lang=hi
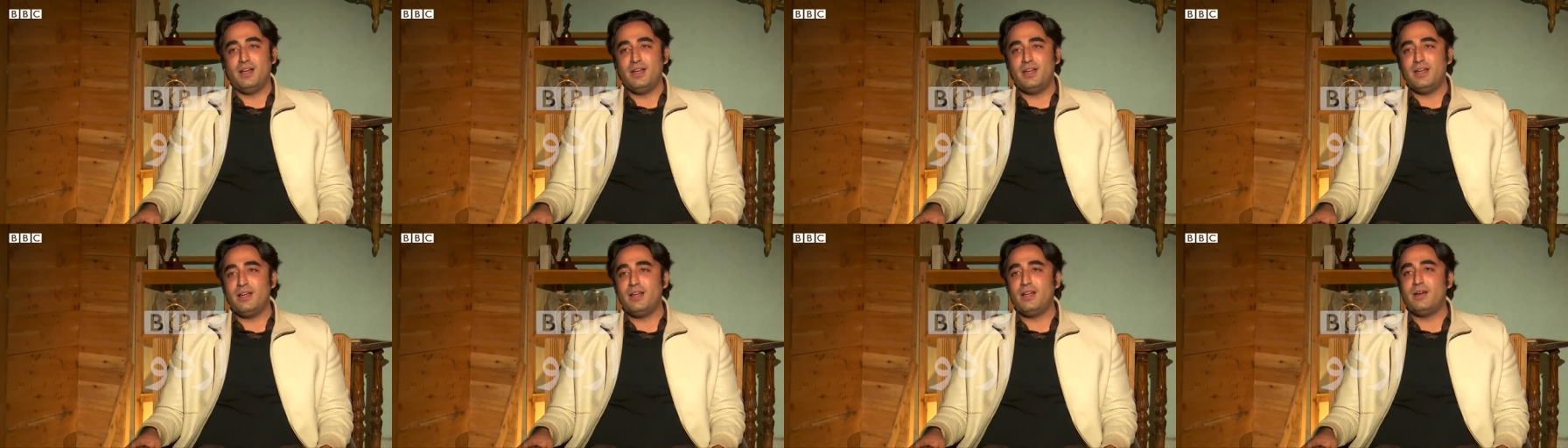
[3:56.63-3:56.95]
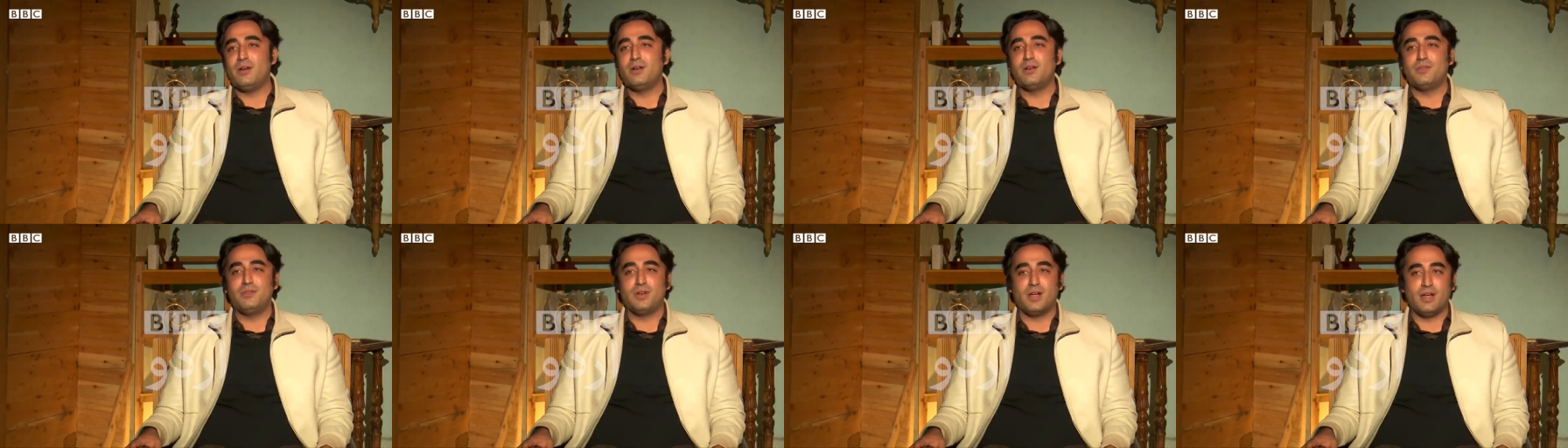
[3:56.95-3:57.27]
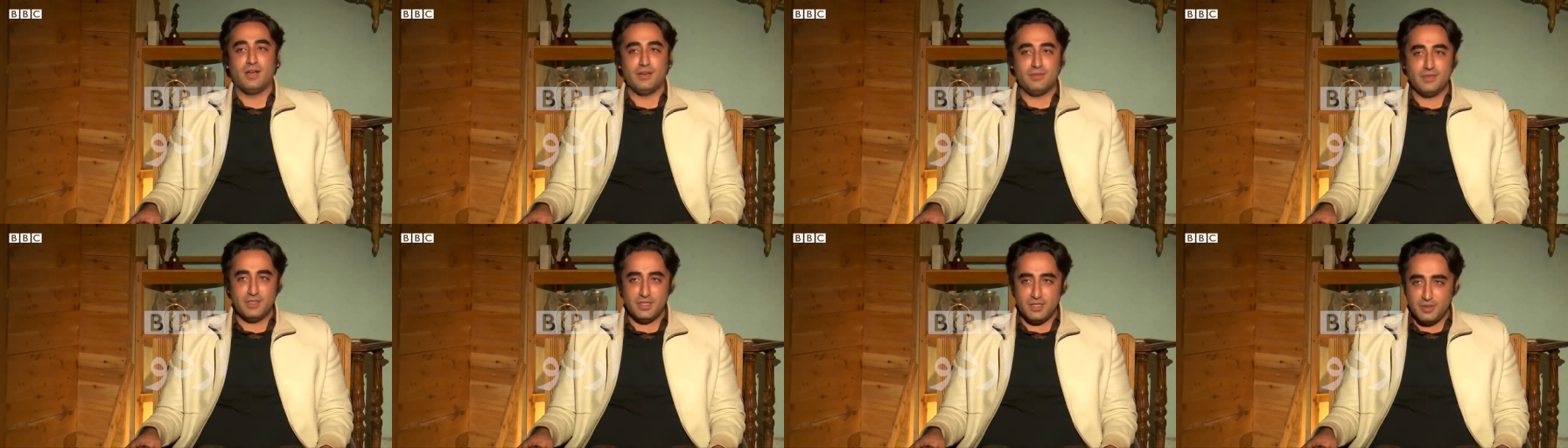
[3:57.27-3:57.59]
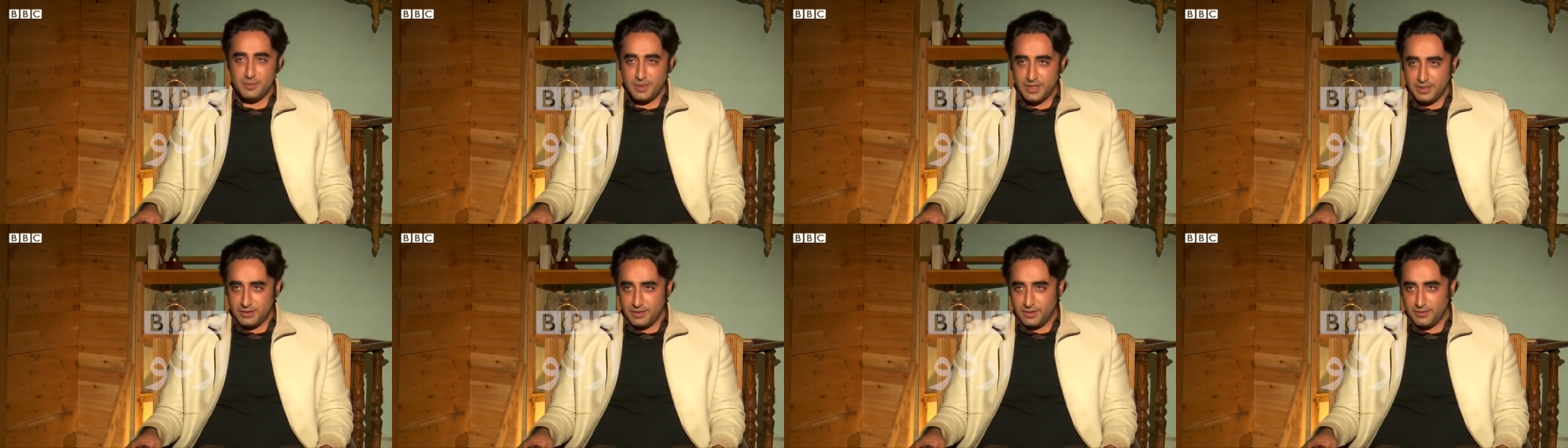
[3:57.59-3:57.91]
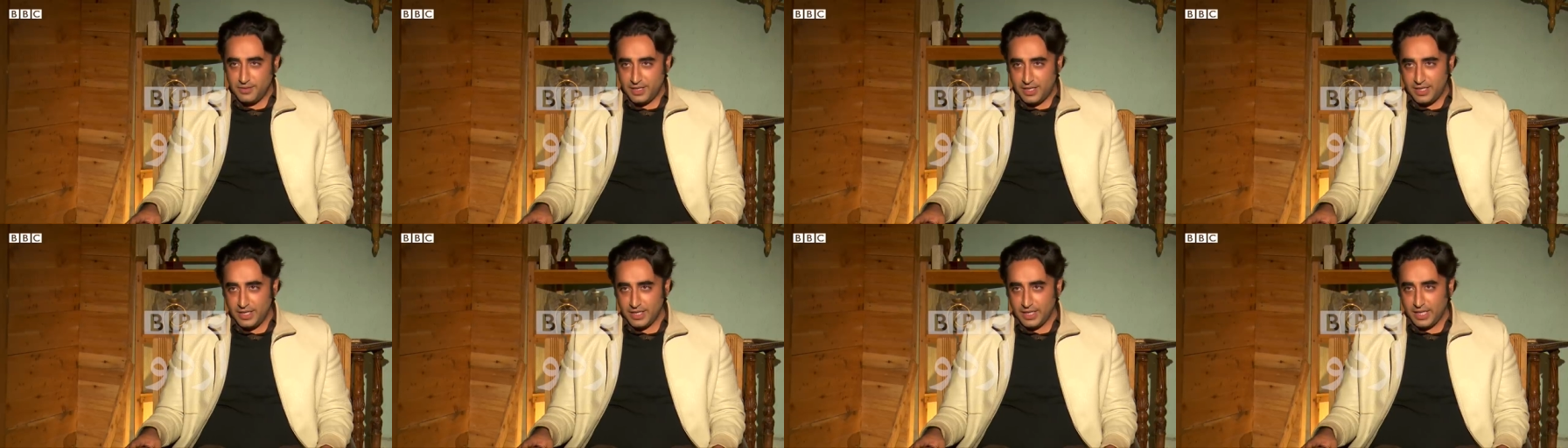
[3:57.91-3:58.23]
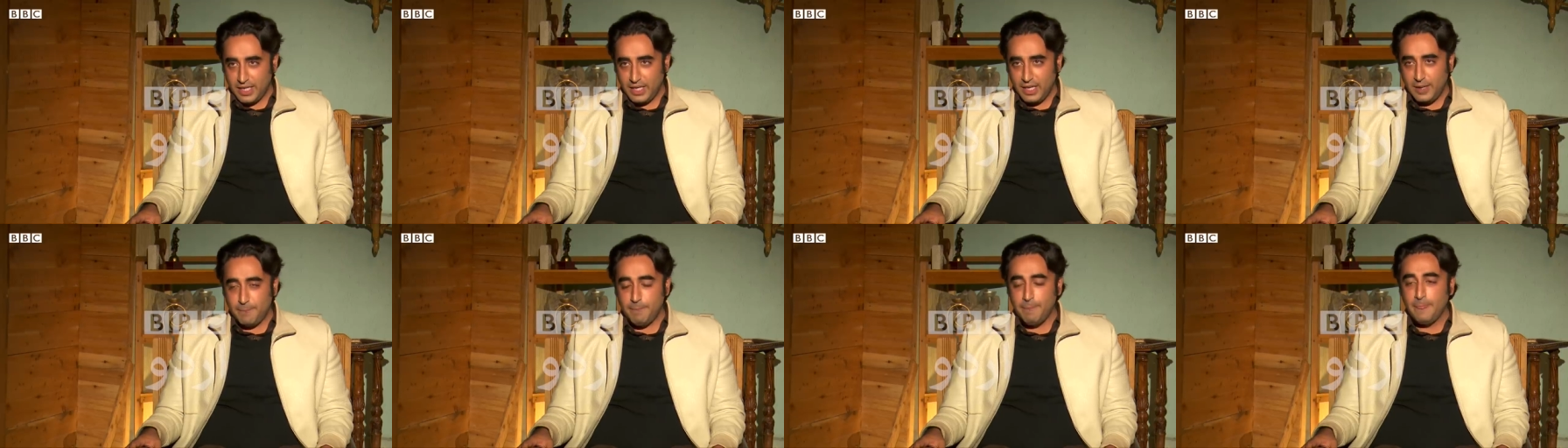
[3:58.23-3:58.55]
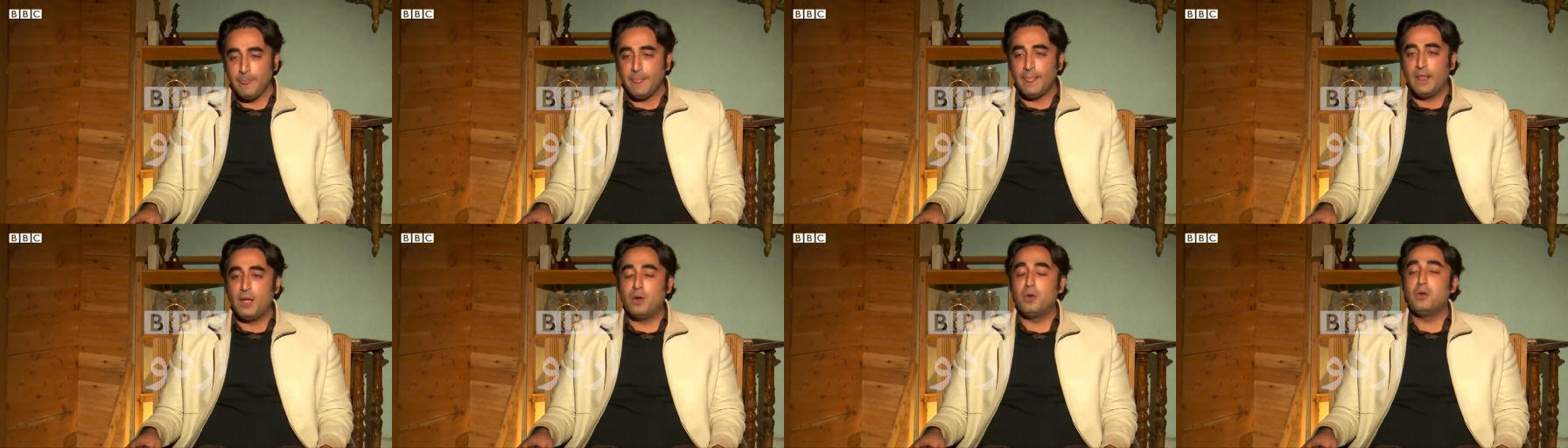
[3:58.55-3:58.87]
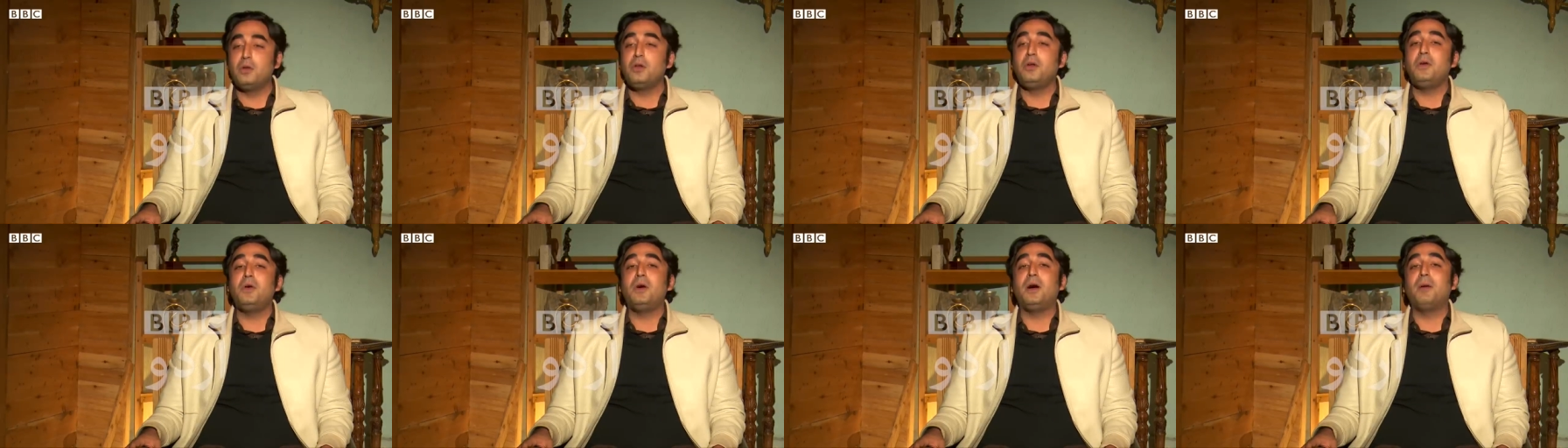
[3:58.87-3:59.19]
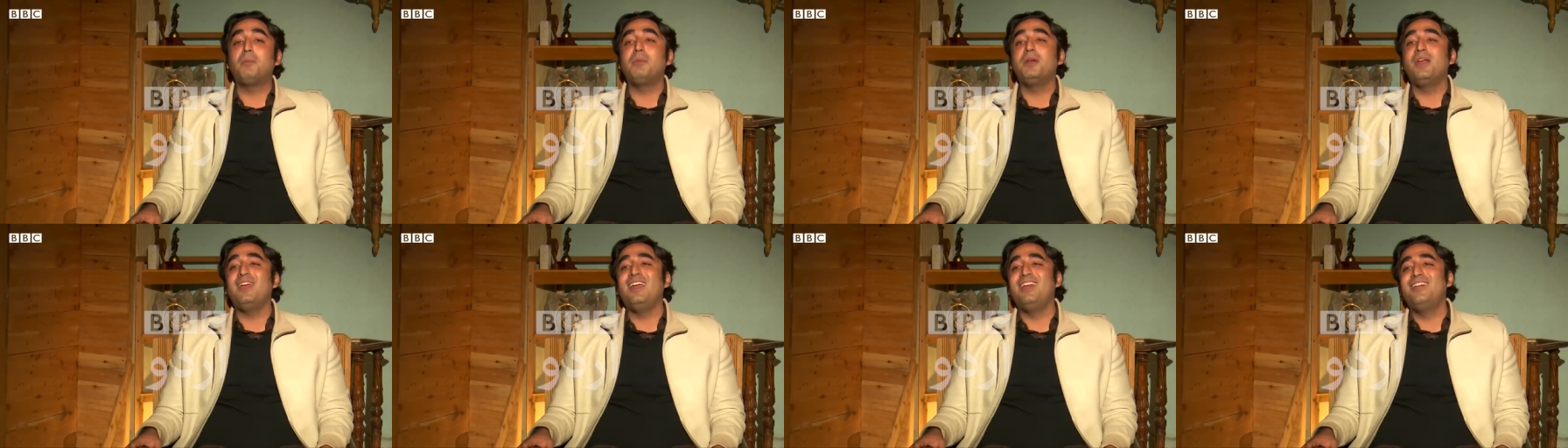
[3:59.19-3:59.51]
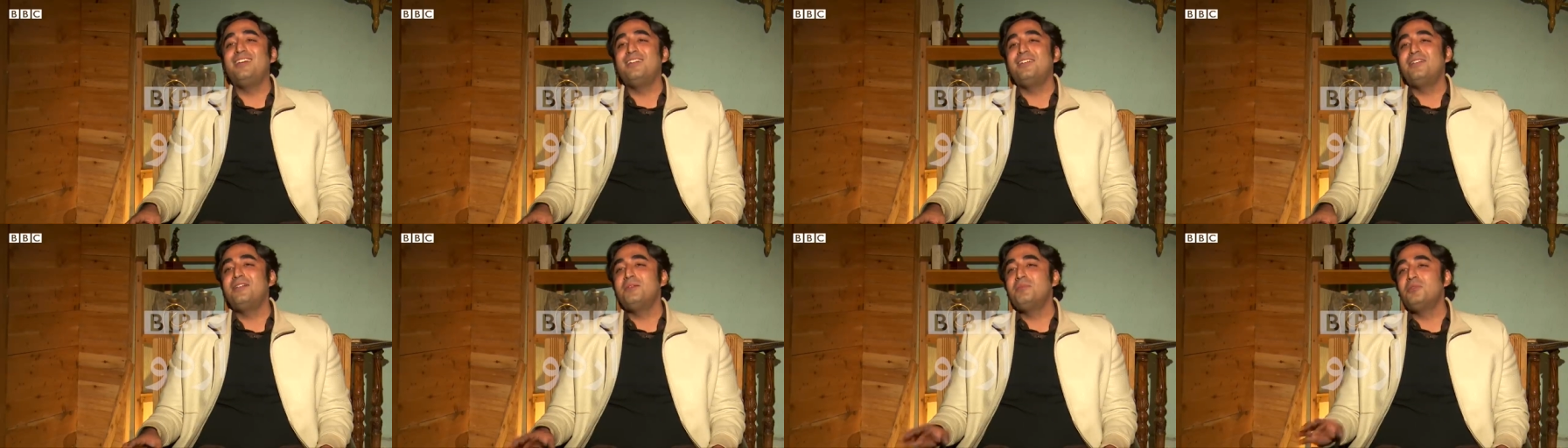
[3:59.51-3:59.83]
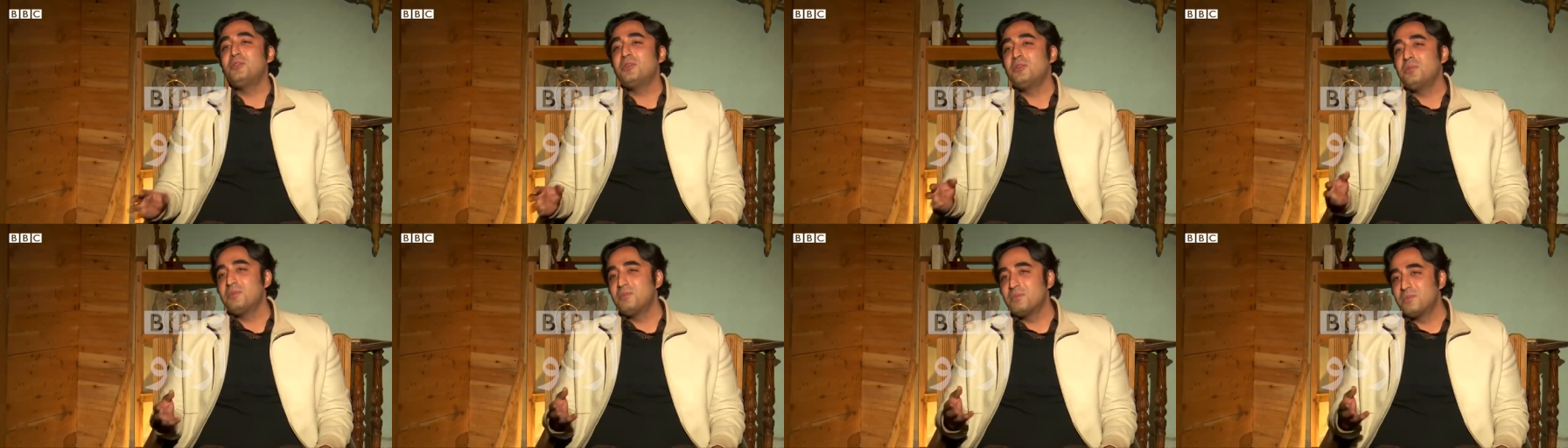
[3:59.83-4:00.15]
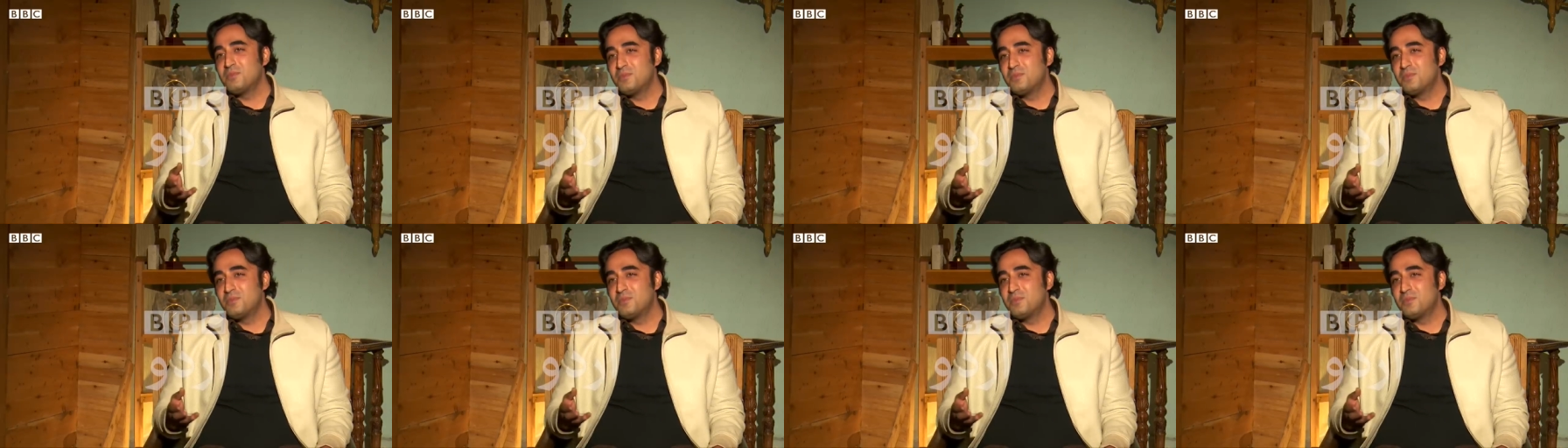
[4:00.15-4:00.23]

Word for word: और गवर्नर भी दिलवा के उनको अपना इंटरम तो